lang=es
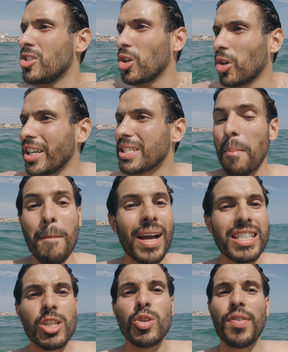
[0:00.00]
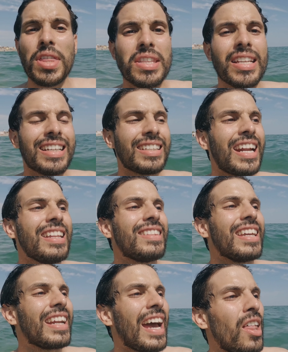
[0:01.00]
yo creo que es más que suficiente el que trae
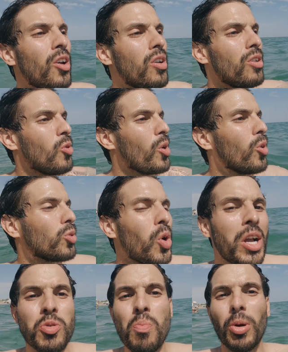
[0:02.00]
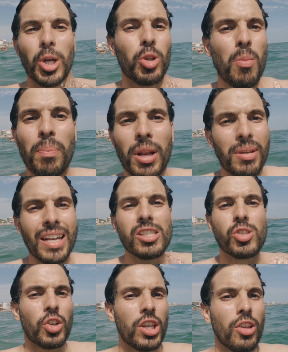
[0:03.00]
integrado, luego tocas un poquito en Premiere
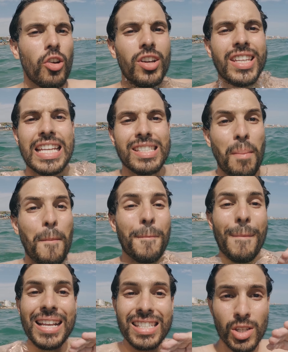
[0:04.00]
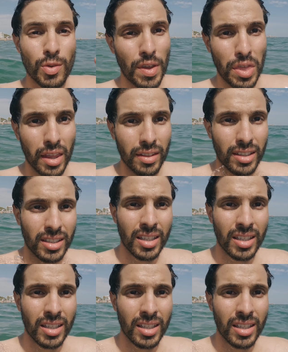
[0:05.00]
el sonido y es más que suficiente.